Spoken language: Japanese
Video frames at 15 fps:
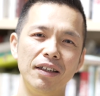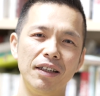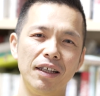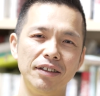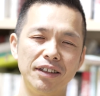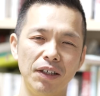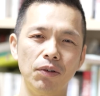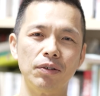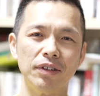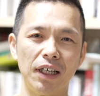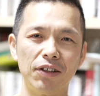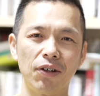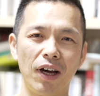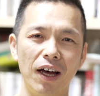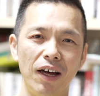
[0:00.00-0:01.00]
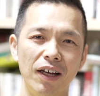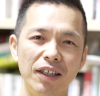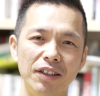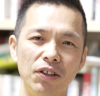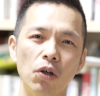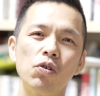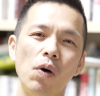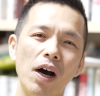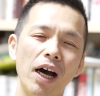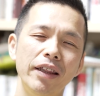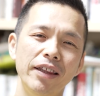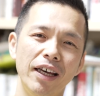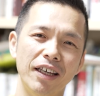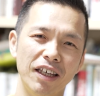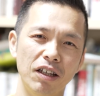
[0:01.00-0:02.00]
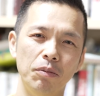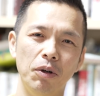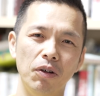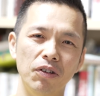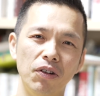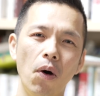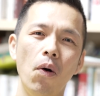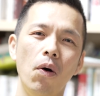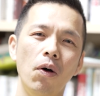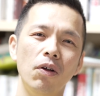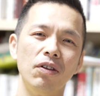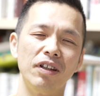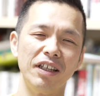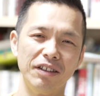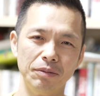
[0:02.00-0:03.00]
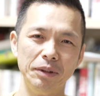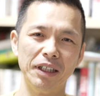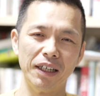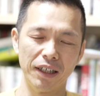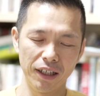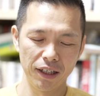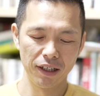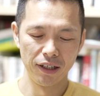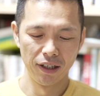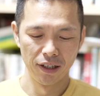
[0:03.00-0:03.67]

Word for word: 何千億だとかよくわかんないけどもドーンっていくみたいなね。